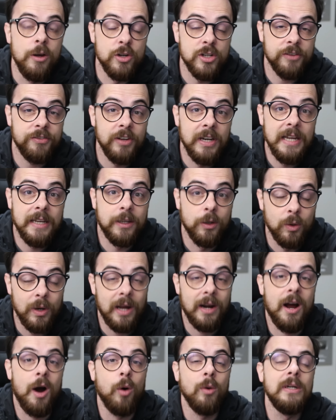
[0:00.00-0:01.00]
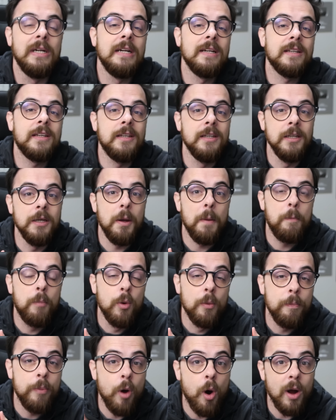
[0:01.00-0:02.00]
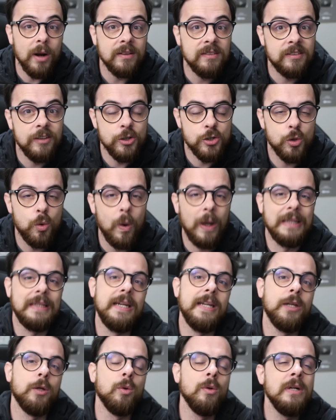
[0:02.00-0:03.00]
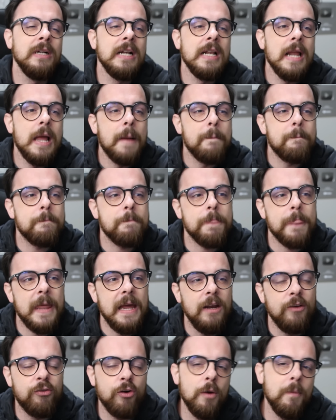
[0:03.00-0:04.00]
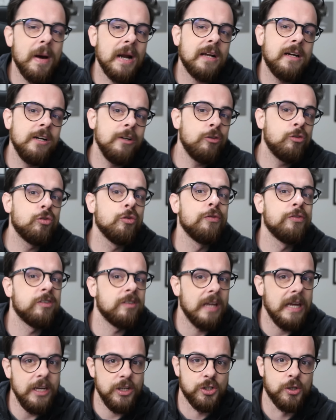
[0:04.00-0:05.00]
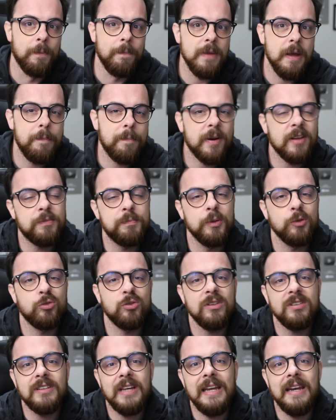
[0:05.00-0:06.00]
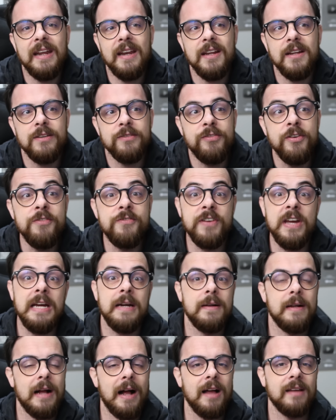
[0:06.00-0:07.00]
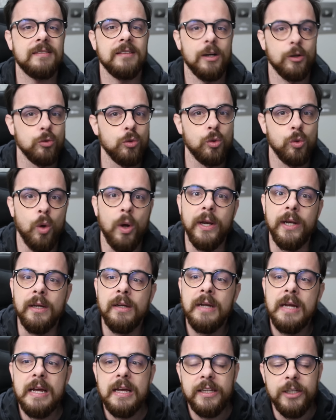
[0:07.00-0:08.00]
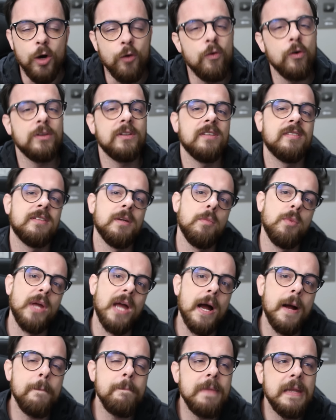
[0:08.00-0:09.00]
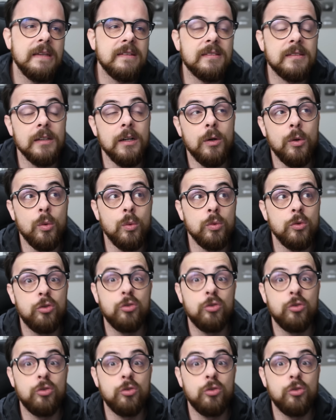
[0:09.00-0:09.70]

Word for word: Eu já falei aqui no canal que, por pior que seja o quadrinho, ele foi marcante o suficiente para as pessoas quererem viver a saga do clone. E eu vou testemunhar, são